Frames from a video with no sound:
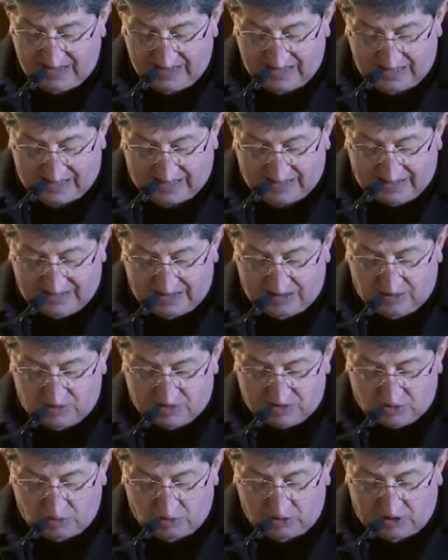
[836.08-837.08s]
E anche in
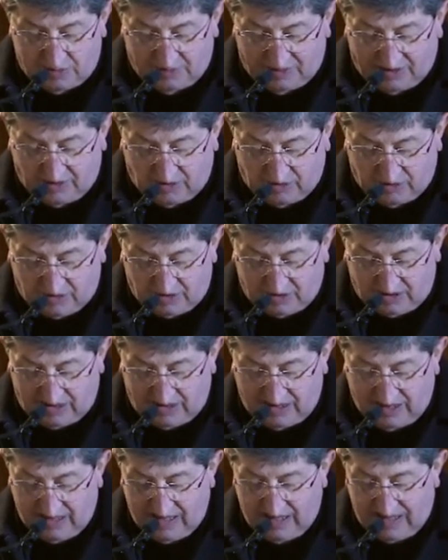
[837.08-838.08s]
quest'ultima
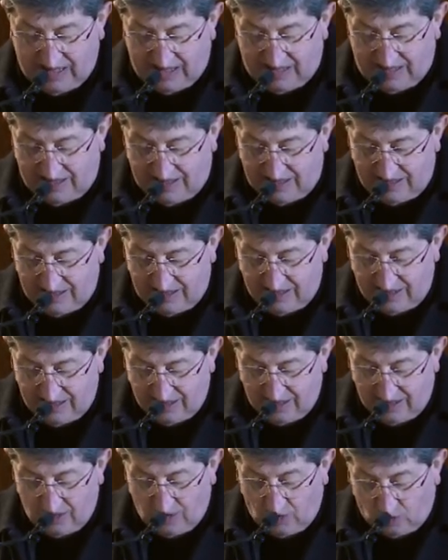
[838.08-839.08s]
notte egli,
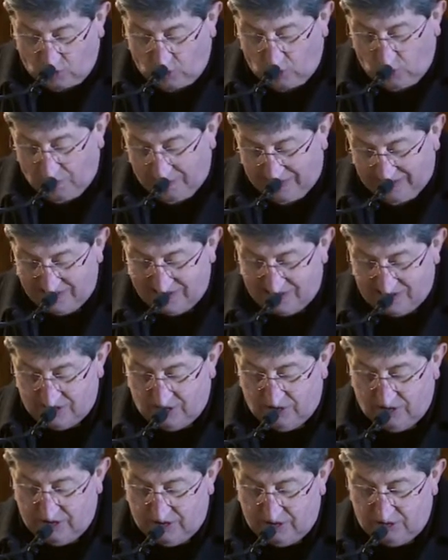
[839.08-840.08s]
come al
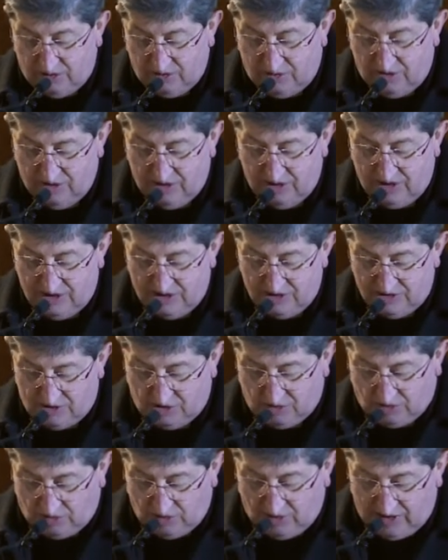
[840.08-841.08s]
solito,
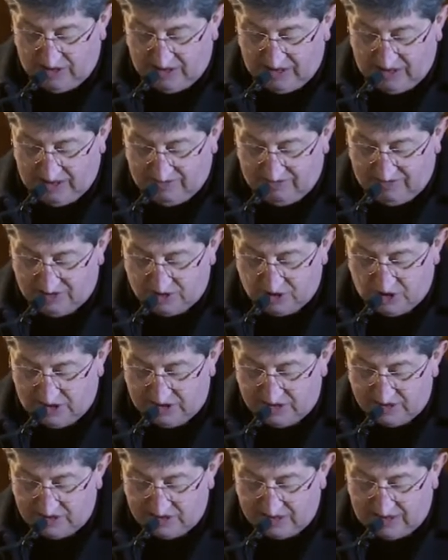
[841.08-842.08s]
sottolinea
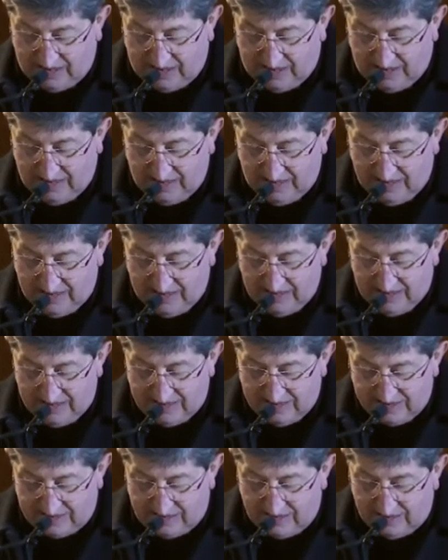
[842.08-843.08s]
l'Evangelista,
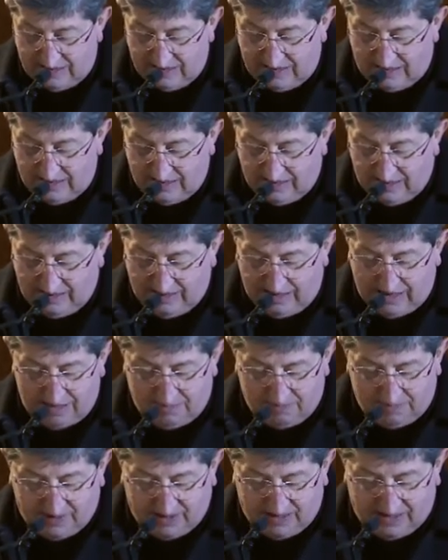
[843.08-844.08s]
si ritira lì
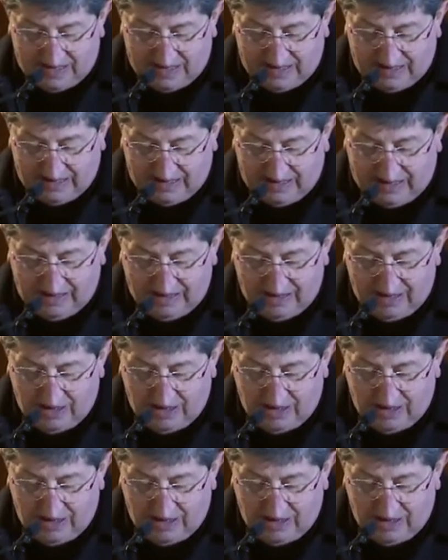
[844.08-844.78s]
in preghiera